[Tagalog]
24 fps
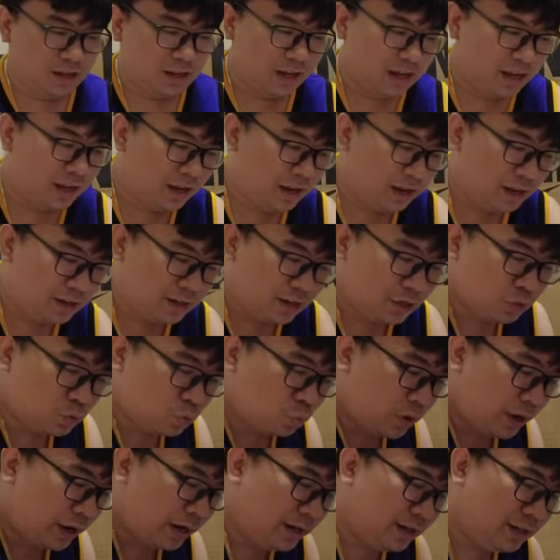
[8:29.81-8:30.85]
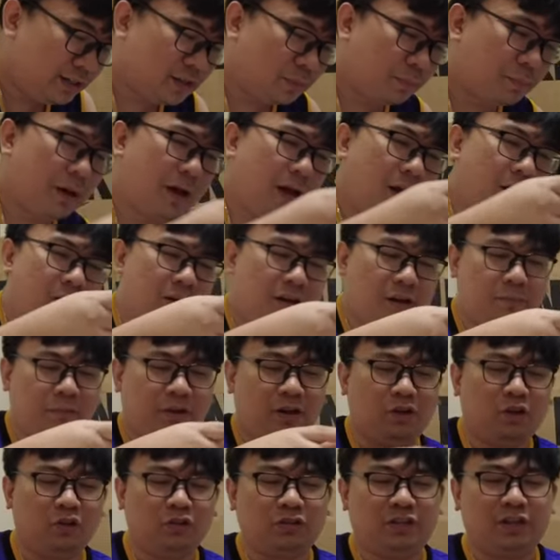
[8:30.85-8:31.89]
And this one, isa pa,
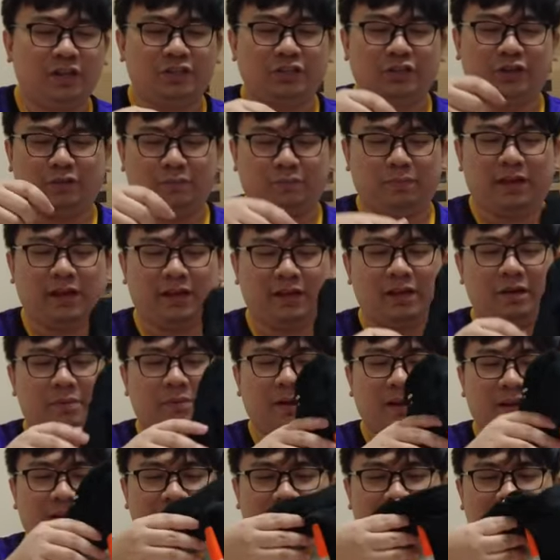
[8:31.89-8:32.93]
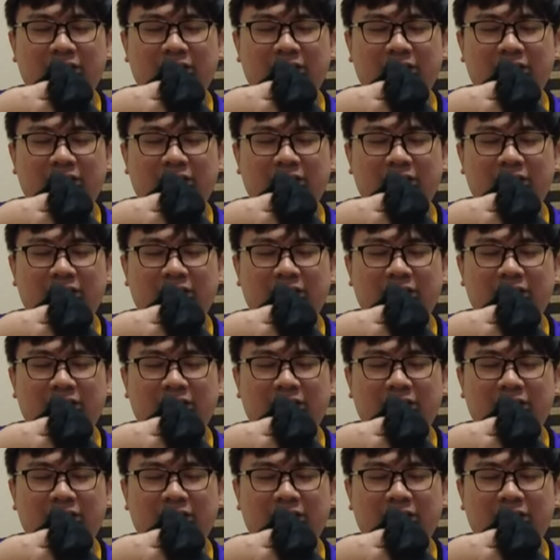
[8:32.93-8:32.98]
nabili kong t-shirt, black naman.